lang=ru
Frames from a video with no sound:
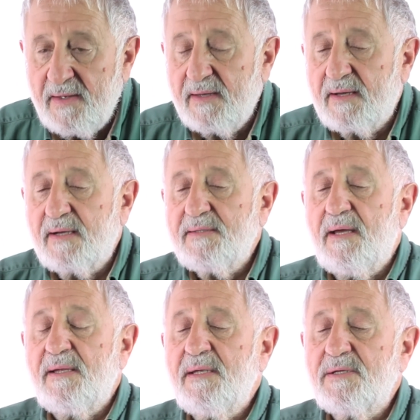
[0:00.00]
И
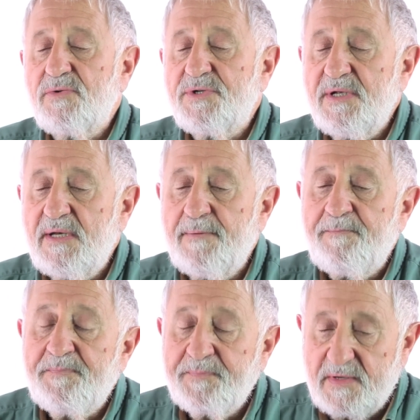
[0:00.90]
когда они
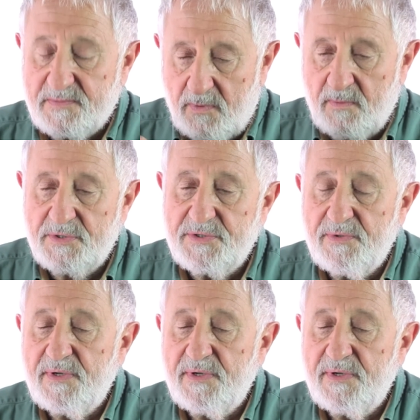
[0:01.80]
изучили с помощью